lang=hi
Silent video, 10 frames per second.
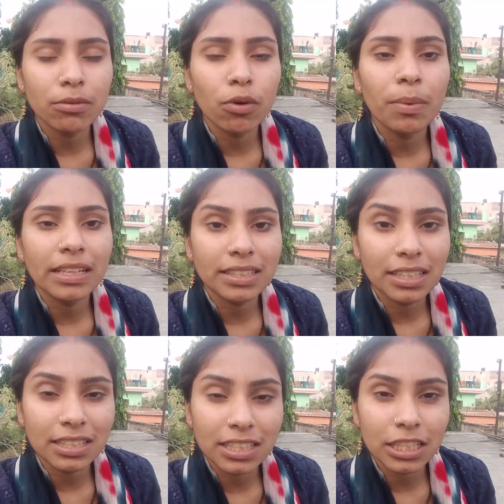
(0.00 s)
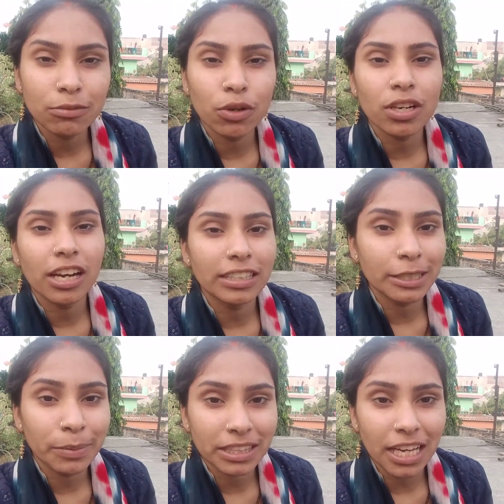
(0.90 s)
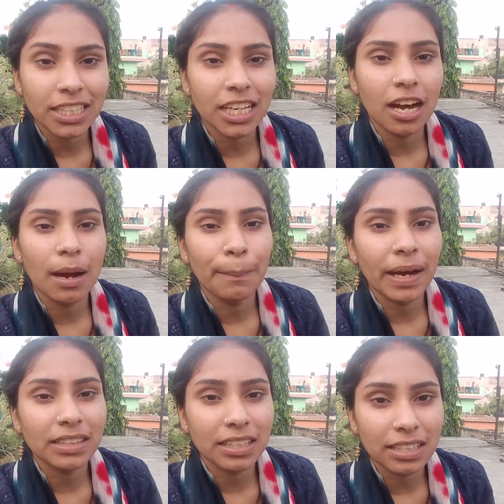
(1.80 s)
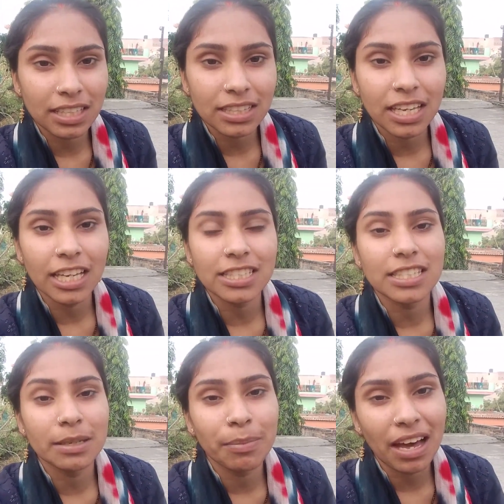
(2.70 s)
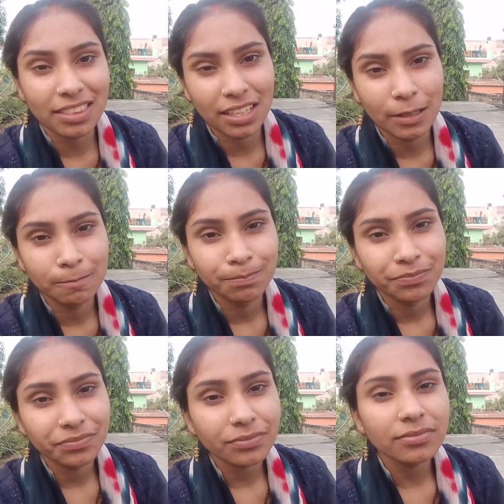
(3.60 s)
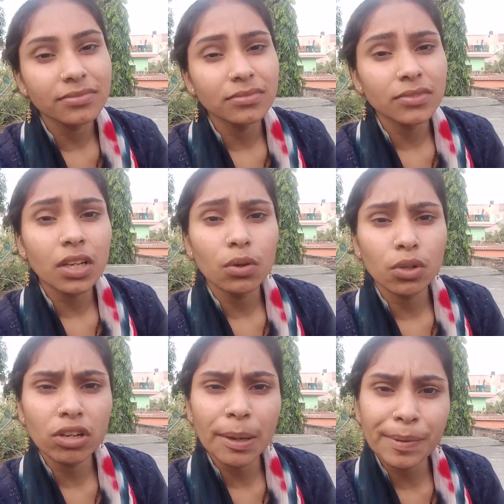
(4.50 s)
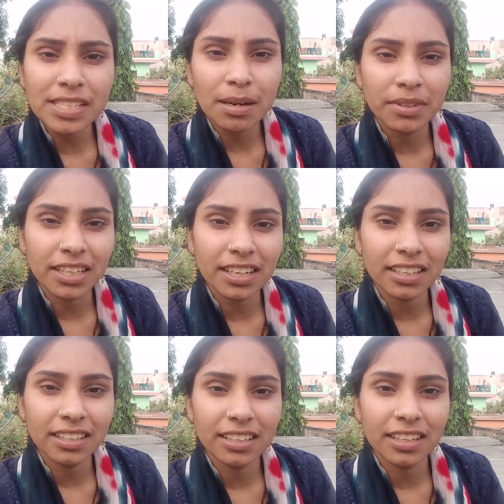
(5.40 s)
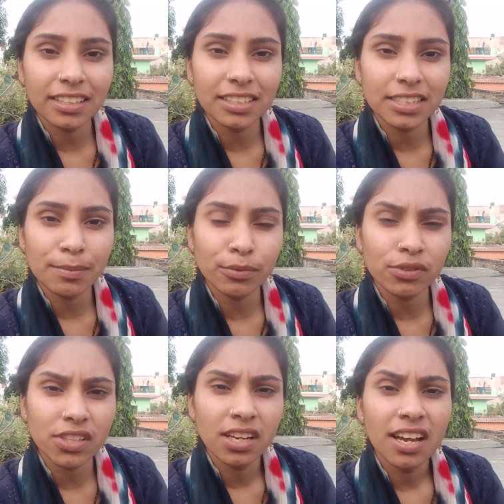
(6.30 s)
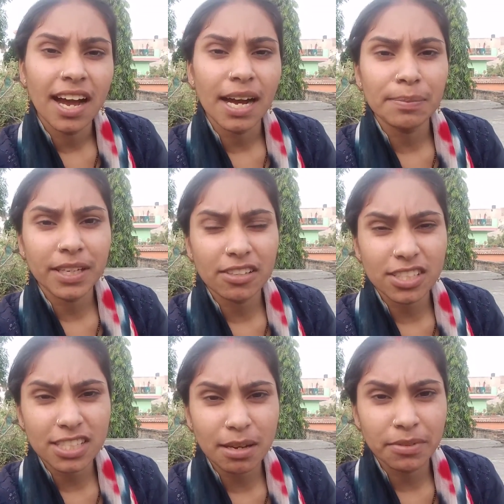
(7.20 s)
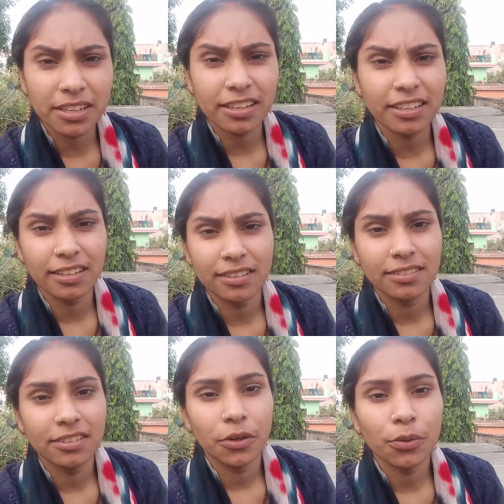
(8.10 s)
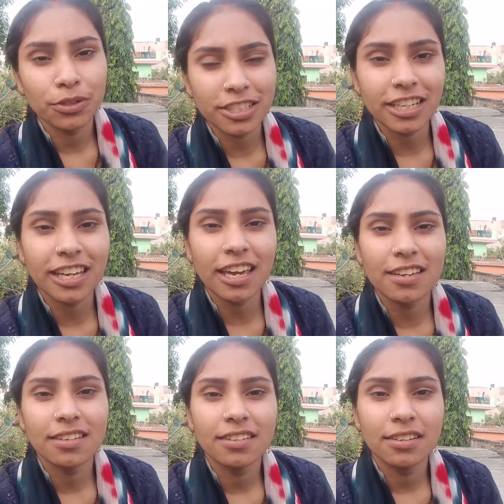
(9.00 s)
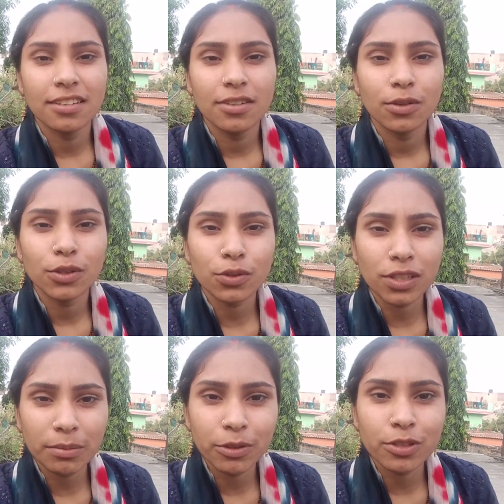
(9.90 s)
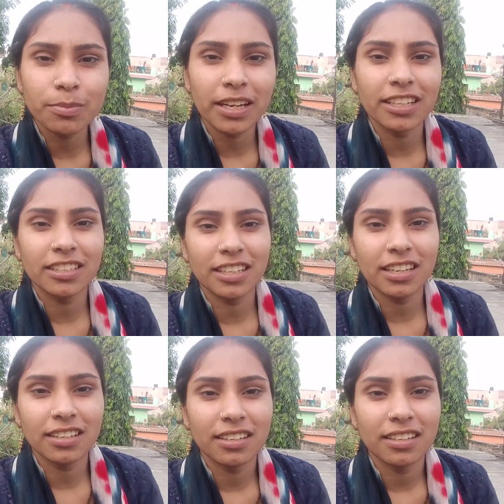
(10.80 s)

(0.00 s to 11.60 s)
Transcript: में वो बात करती थी वो रियलिटी बताई कि हाँ हम बात करते थे ऐसे ऐसे बात है उन्होंने आपके सामने रखे रख दी सब कुछ आप क्या उसके सामने रखें कुछ रखें उसको कभी कुछ मैंने दिए